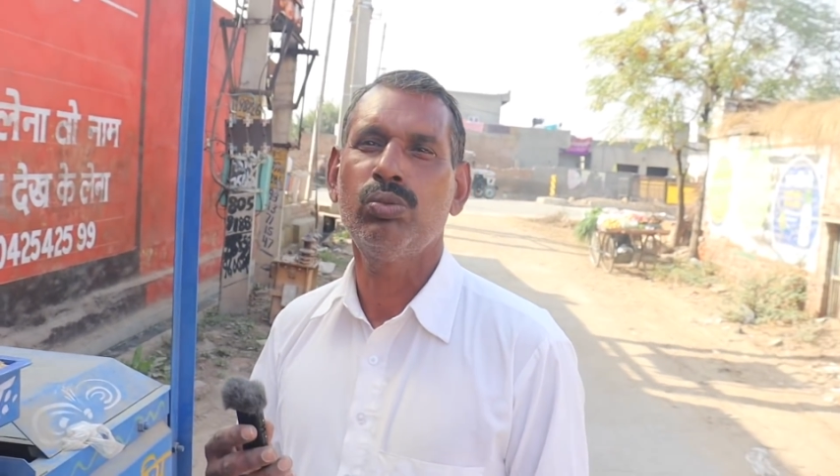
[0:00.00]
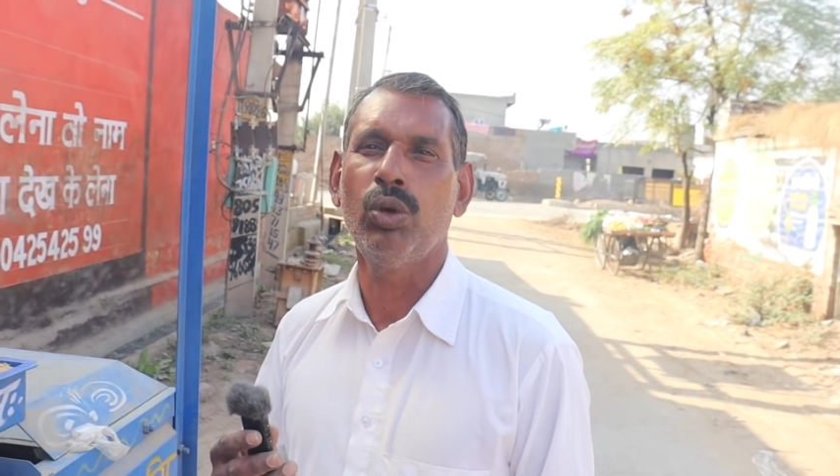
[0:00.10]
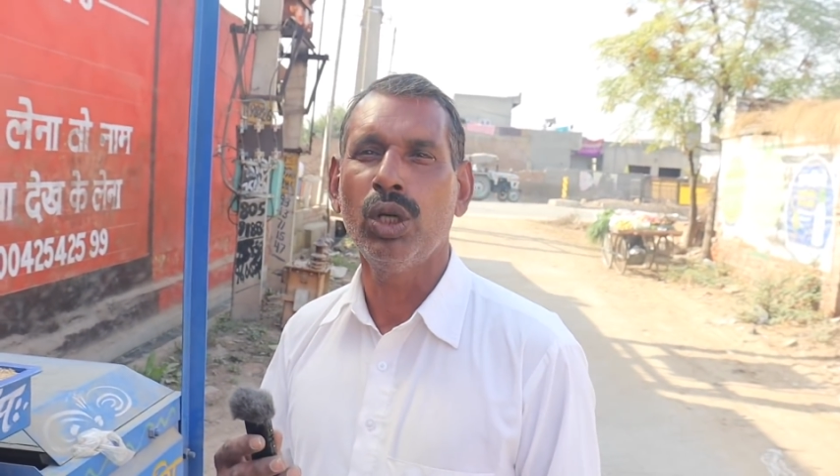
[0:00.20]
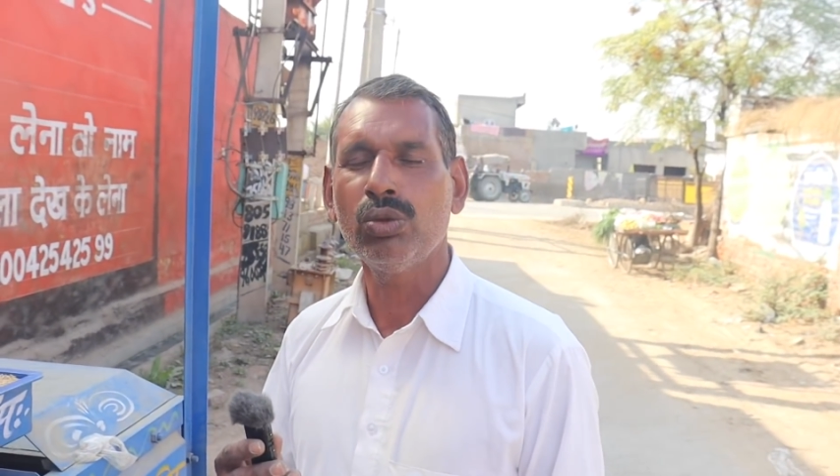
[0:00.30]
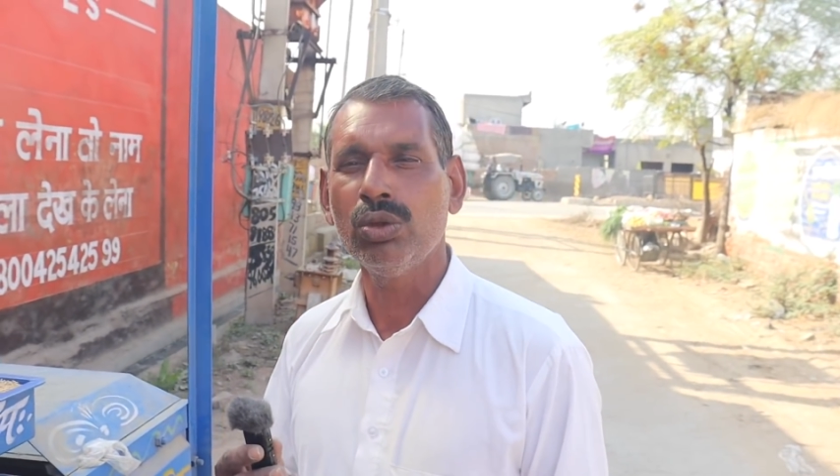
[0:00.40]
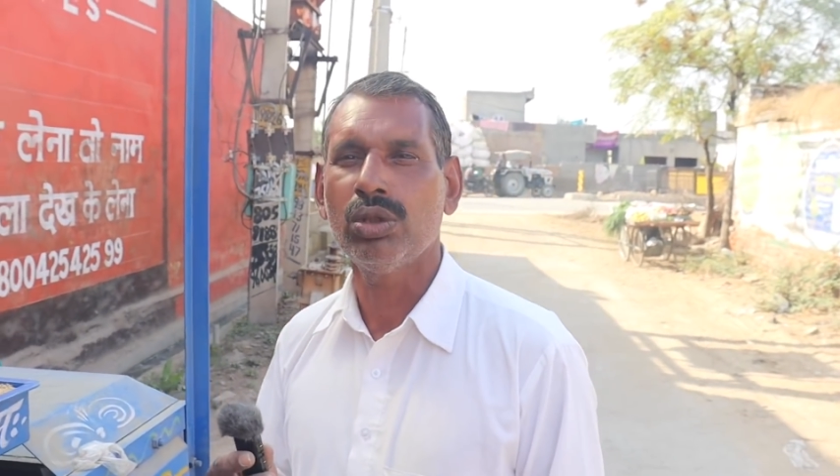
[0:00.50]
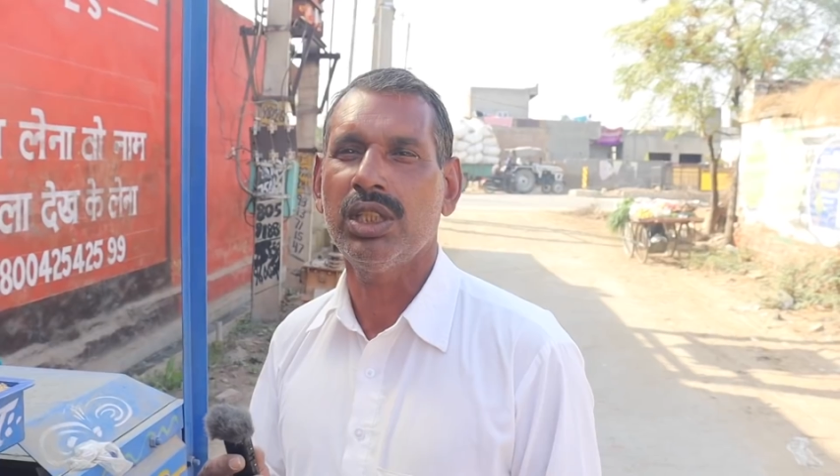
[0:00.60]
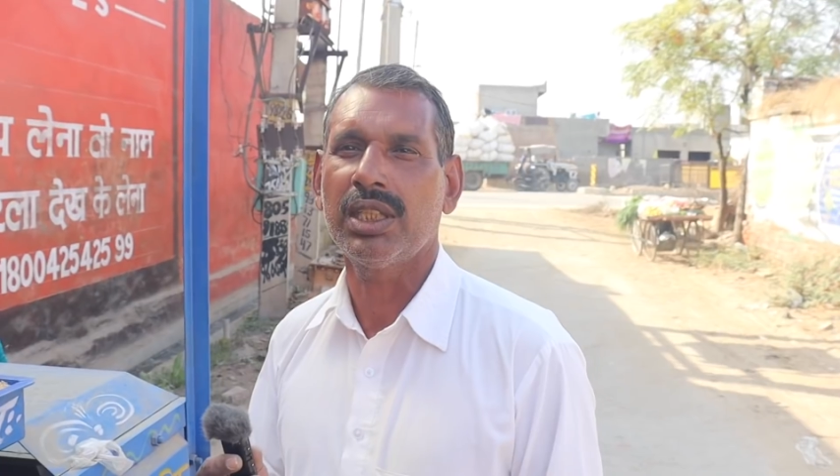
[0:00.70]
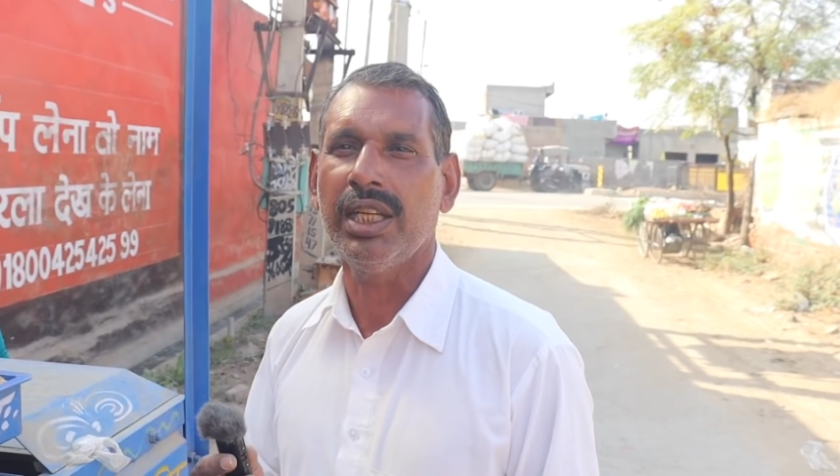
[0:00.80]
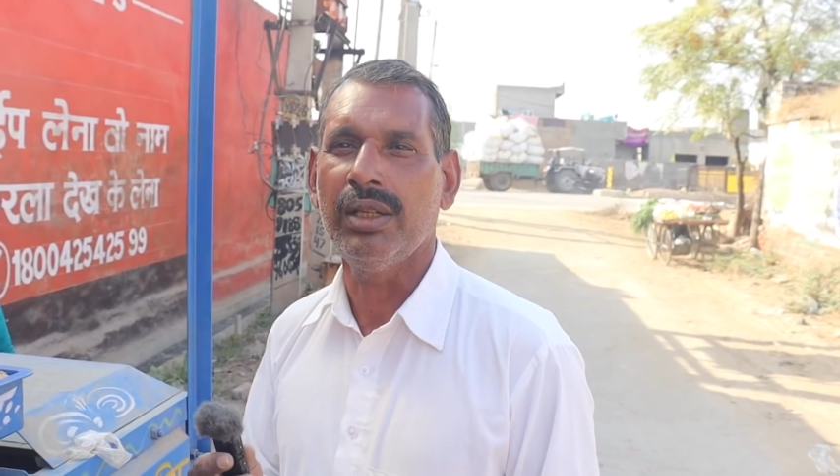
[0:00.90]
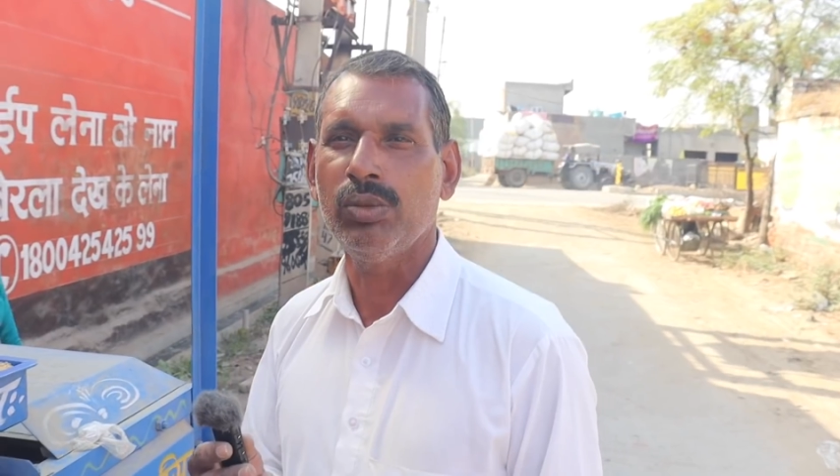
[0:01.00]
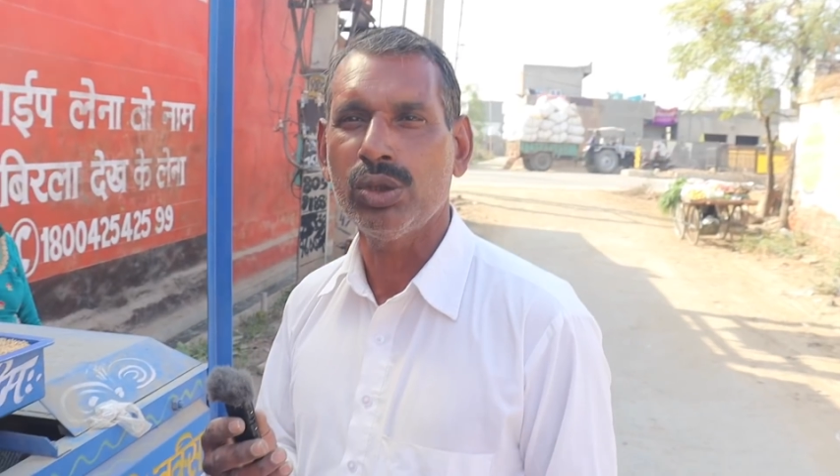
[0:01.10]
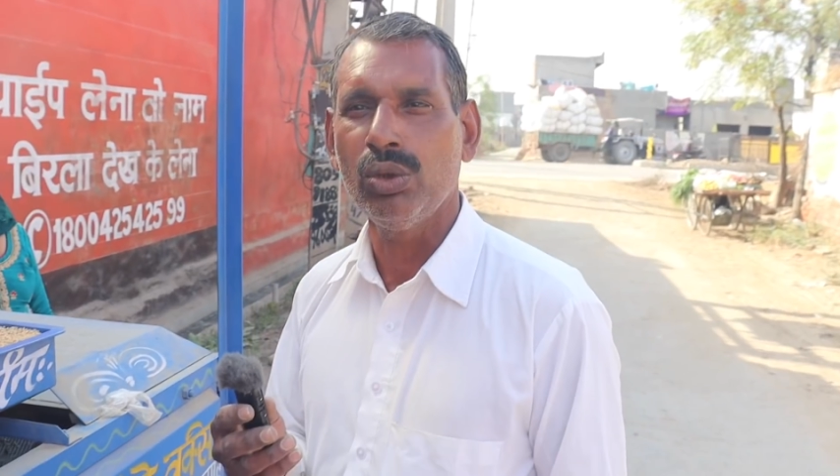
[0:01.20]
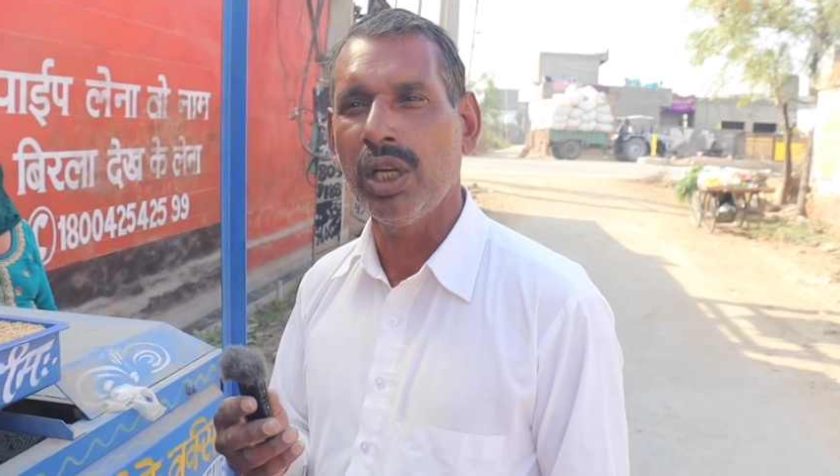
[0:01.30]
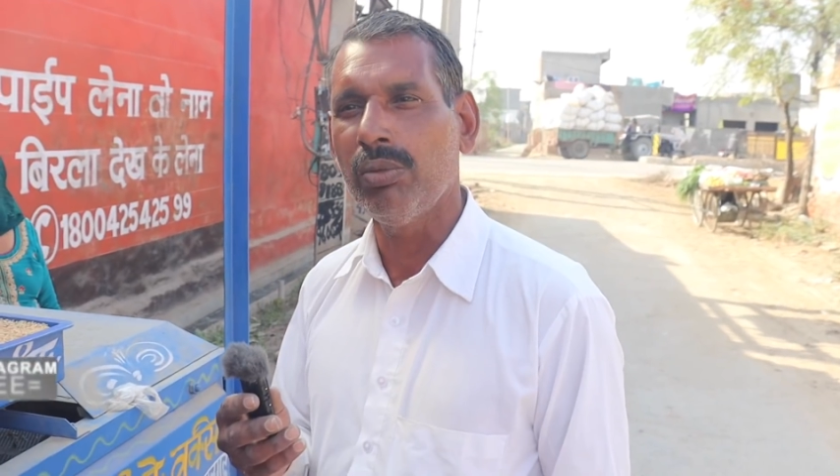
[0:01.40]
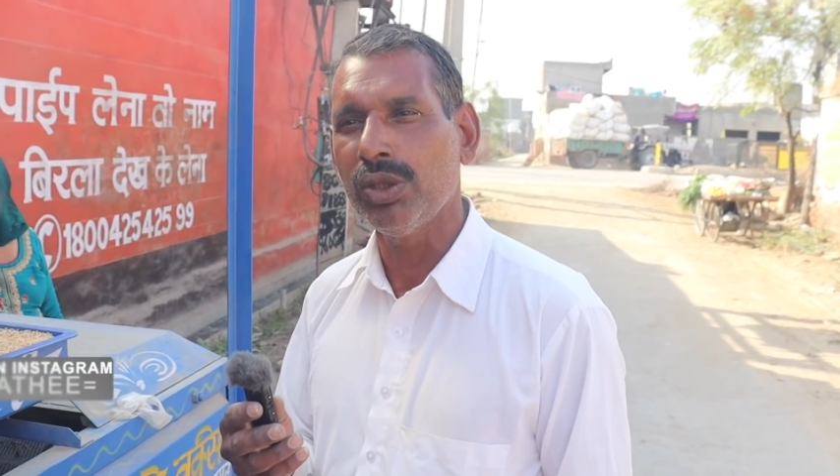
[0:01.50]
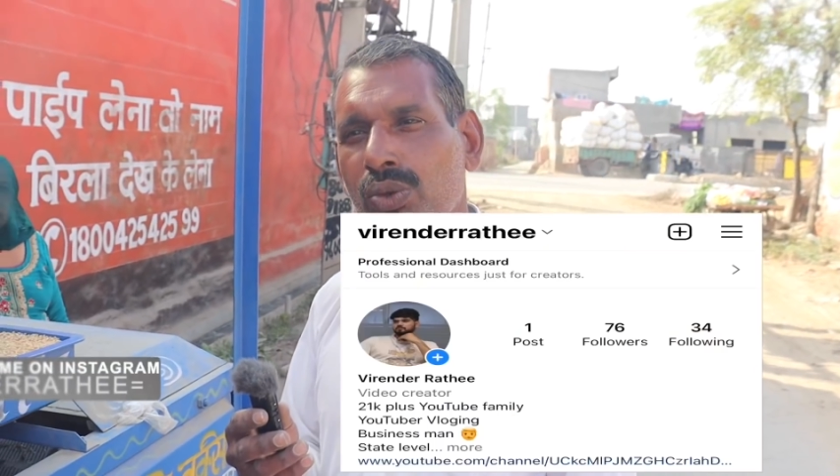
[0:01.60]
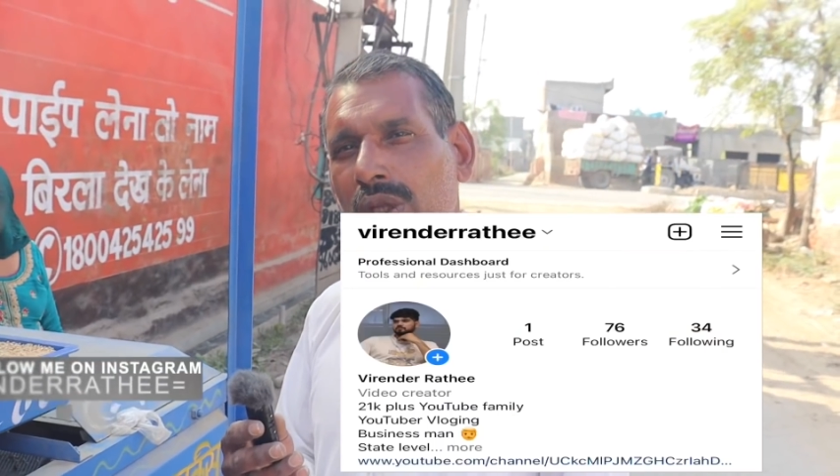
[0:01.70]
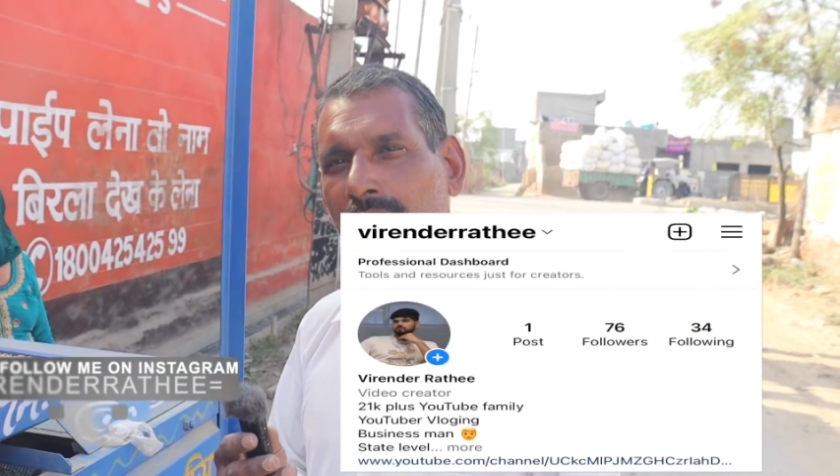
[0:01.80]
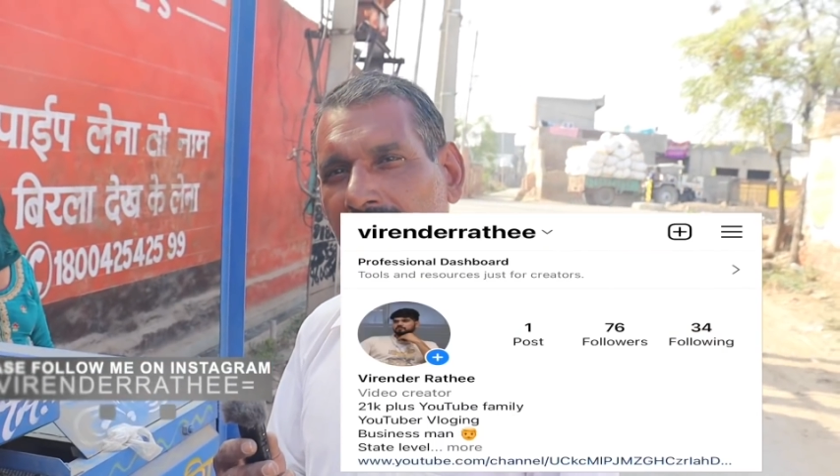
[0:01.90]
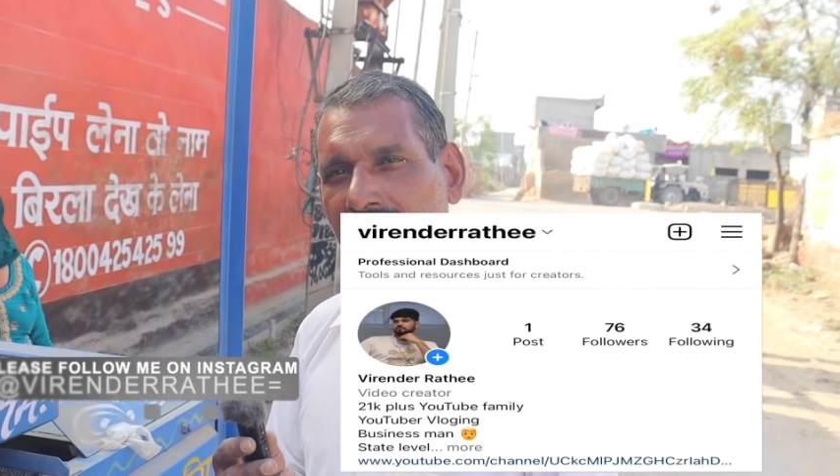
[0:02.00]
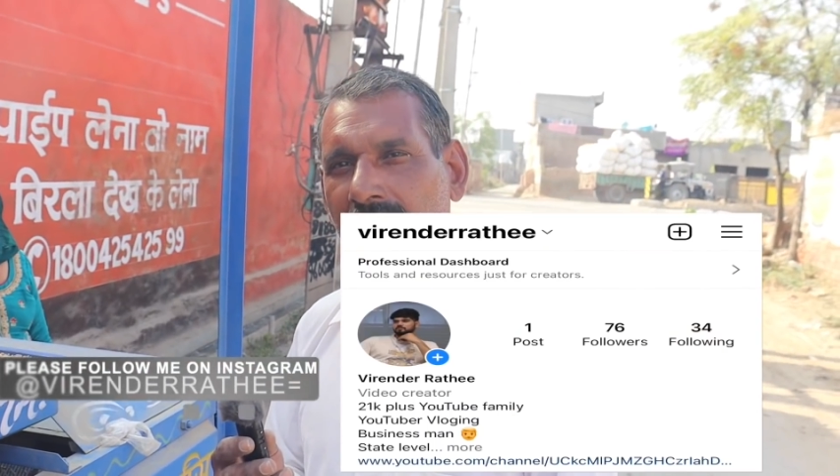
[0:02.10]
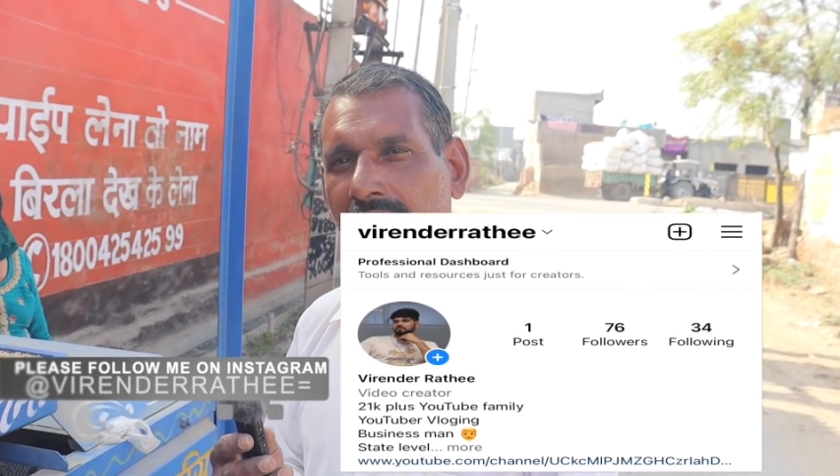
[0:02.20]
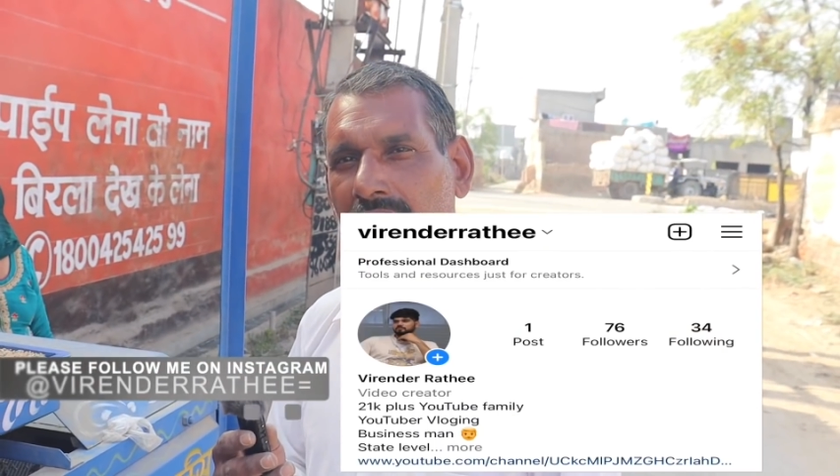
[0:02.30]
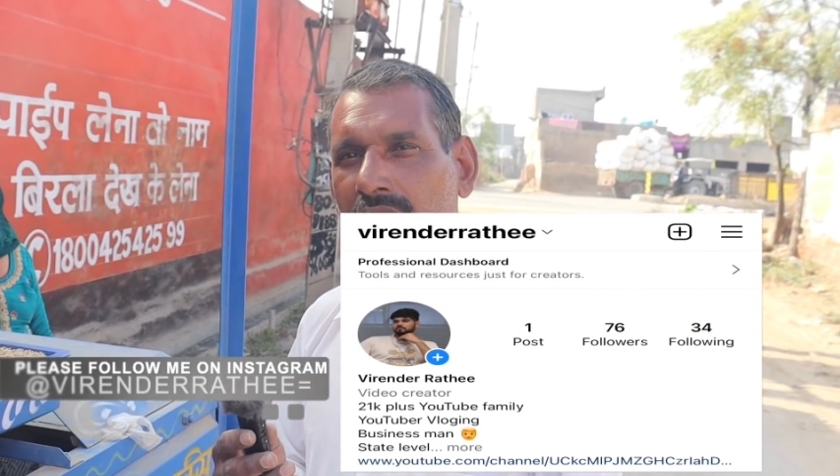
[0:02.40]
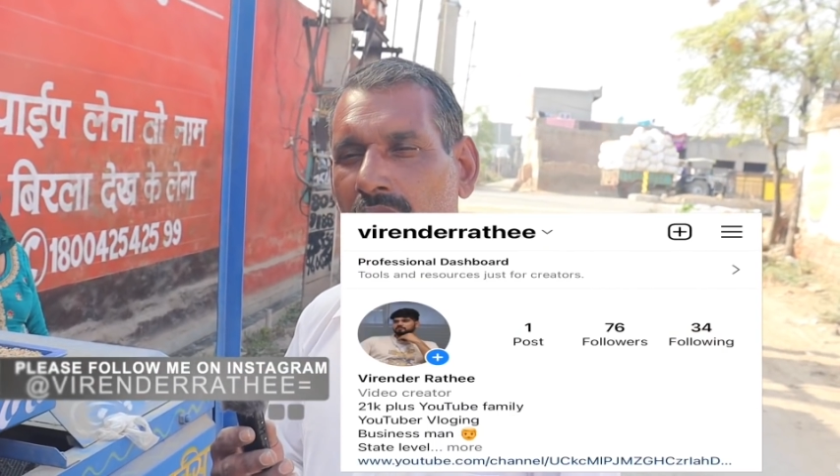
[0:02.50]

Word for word: बहुत कुछ हो जाता है मजदूर का मजदूरी बन जाए ना